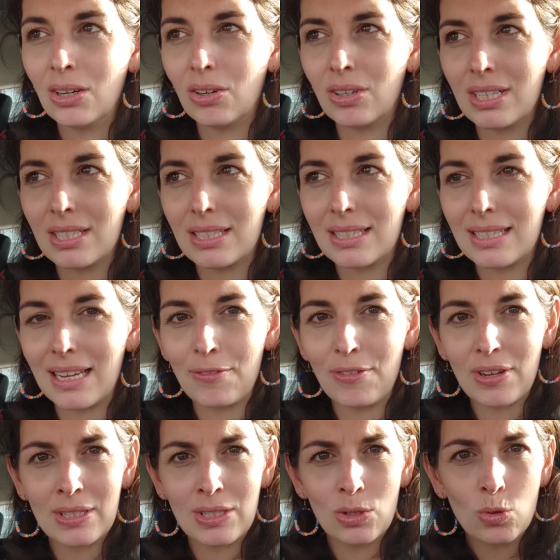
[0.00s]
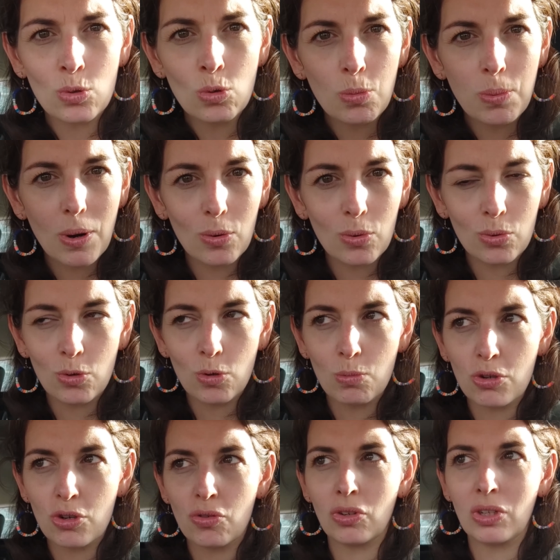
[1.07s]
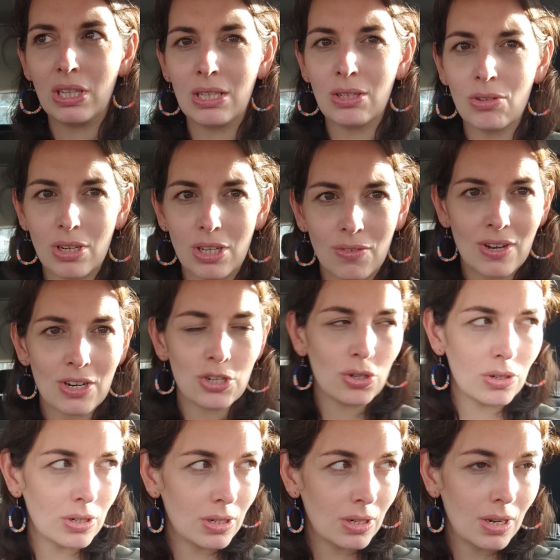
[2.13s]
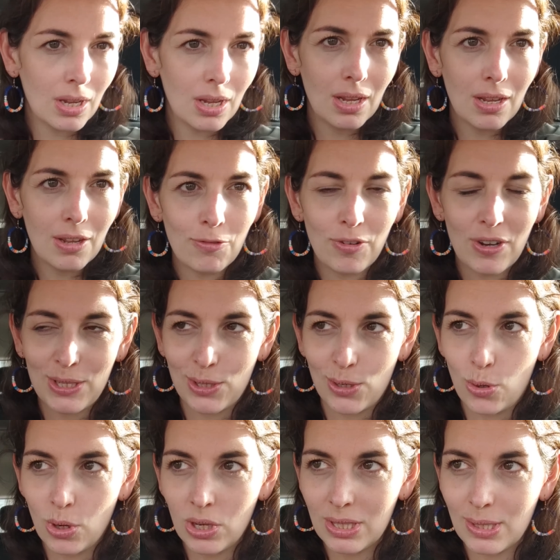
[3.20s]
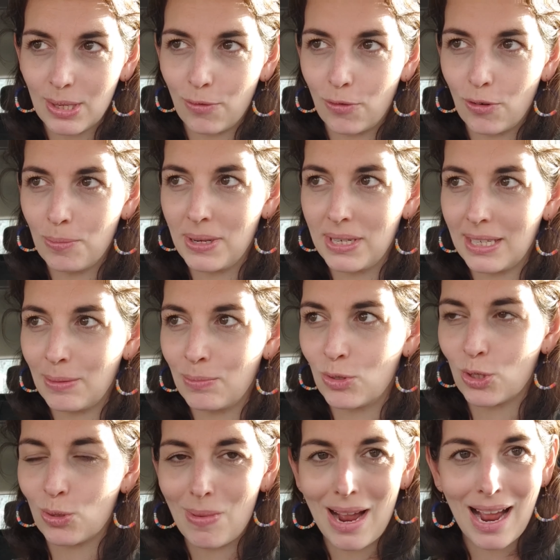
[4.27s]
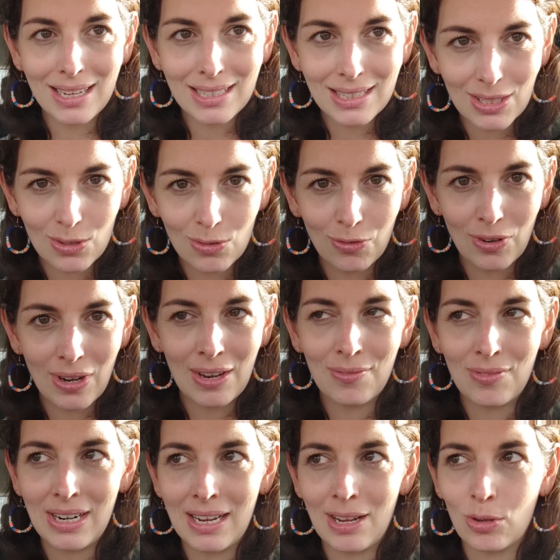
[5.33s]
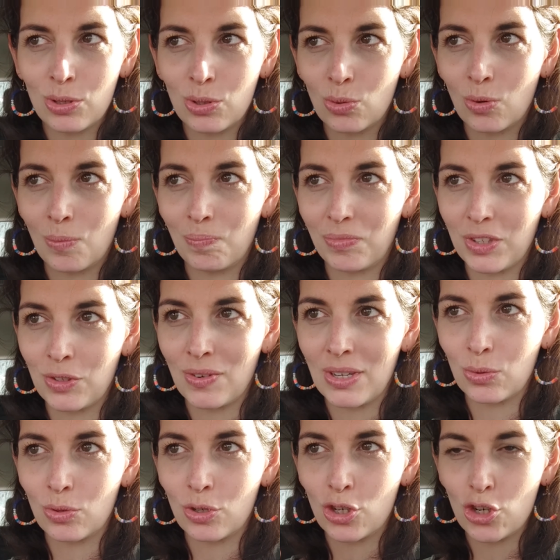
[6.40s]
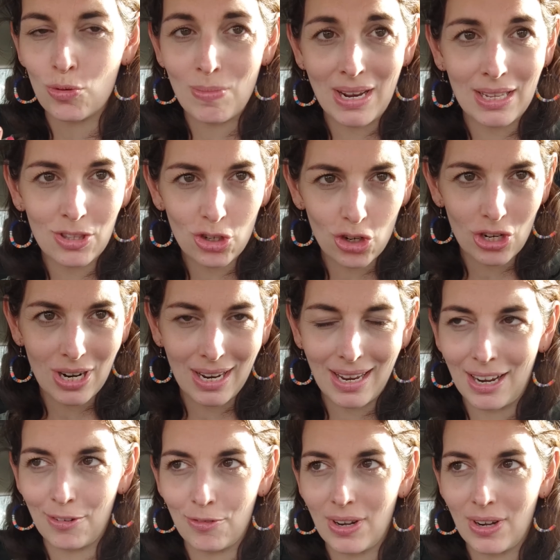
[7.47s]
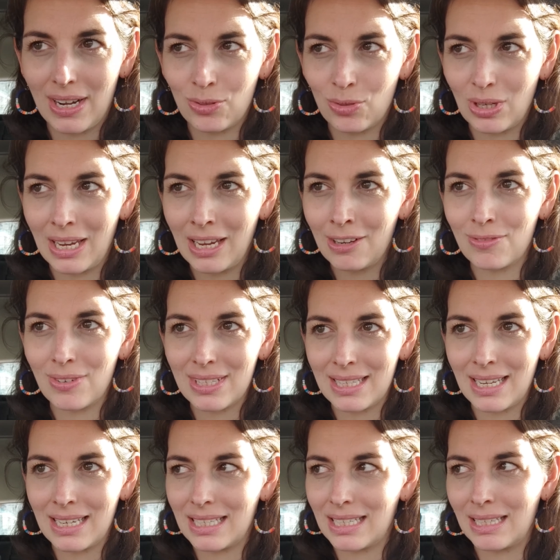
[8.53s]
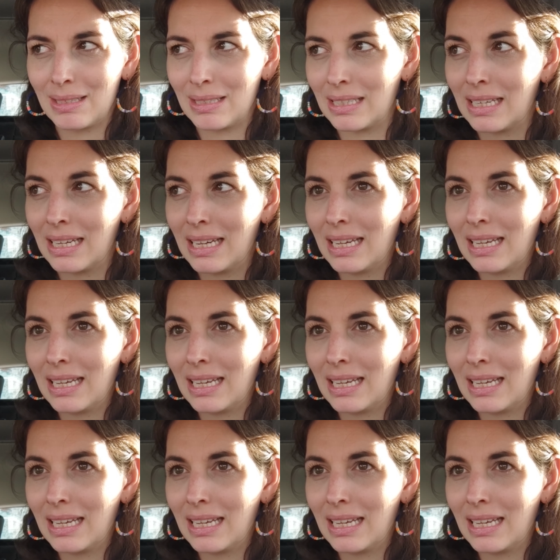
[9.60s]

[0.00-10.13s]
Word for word: Und das ist einfach super untypisch für ihn. Und ich war schon fast kurz davor, mit ihm zum Arzt zu fahren, weil er auch so, es war so ein Schmerzschrei einfach. Also irgendwas hat ihn